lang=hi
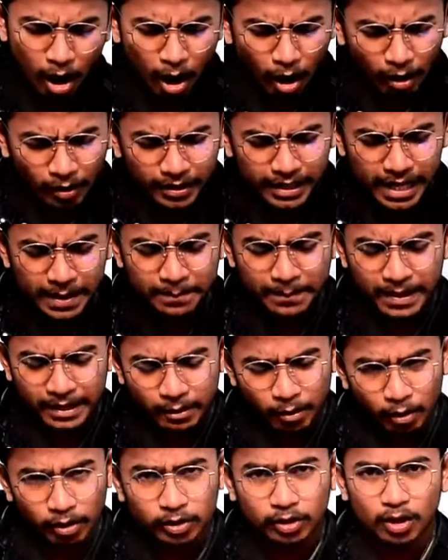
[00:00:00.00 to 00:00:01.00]
और ये मेन
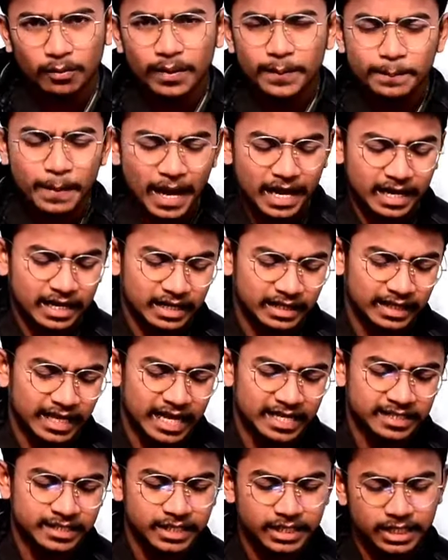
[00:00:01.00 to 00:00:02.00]
हॉल को भी पैक कर दिया
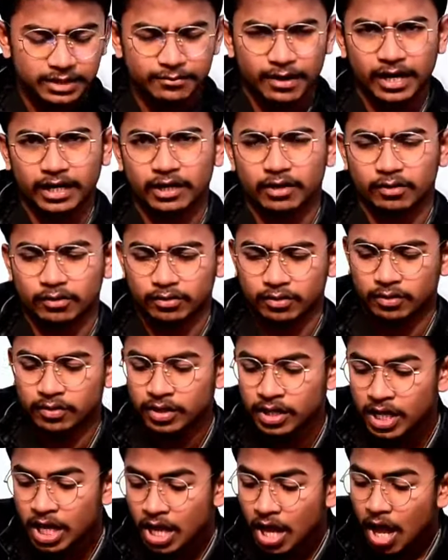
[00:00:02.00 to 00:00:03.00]
है सिटी वाले हॉल
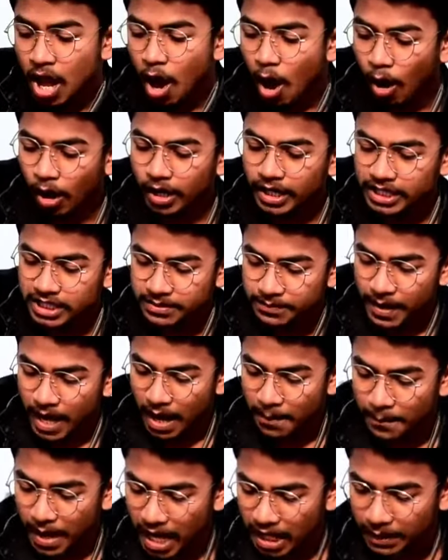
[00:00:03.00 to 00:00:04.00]
को और इसमें
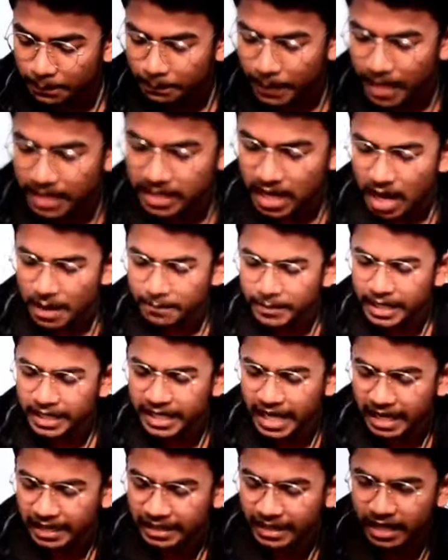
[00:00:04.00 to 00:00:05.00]
हमारे पास हमने
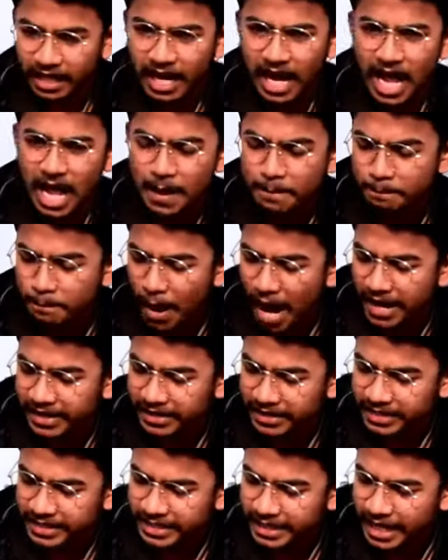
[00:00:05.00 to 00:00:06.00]
डाल रखा है पानी
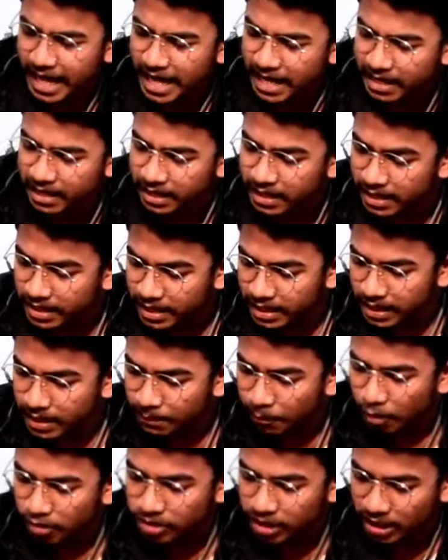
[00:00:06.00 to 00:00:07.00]
ठीक है ये
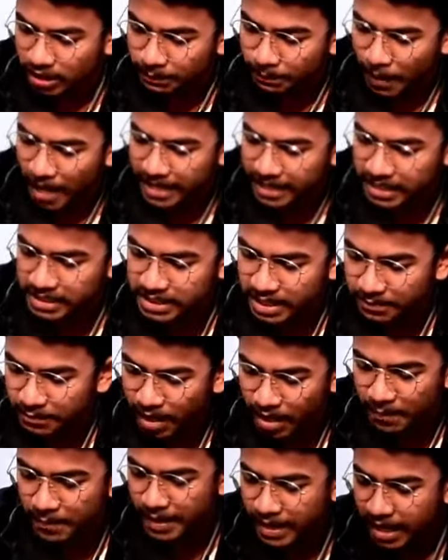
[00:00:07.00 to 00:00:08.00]
बहुत ज़्यादा पानी इसे हम
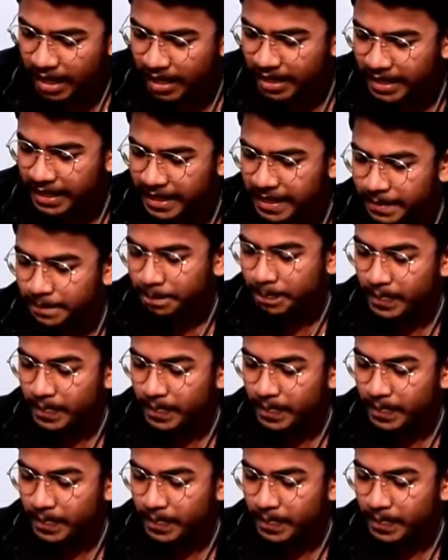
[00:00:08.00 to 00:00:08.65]
कम कर लेंगे